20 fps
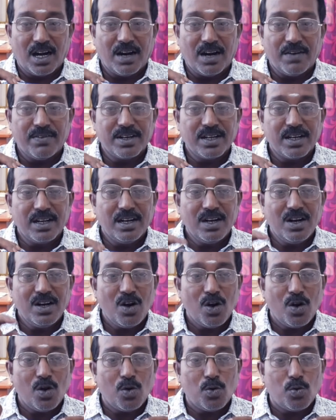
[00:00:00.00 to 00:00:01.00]
அவர்கள்
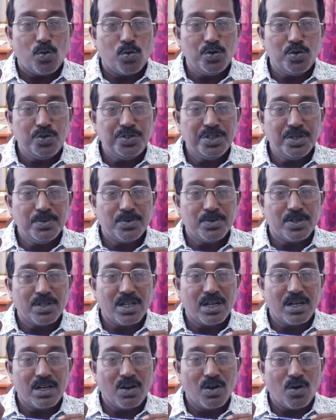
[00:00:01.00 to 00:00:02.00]
உச்சி
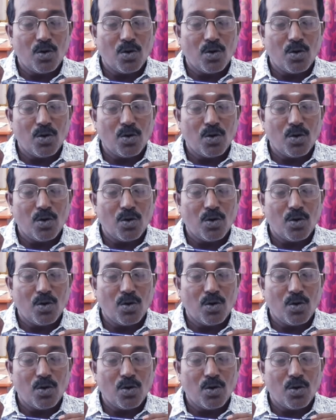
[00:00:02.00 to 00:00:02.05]
முதல்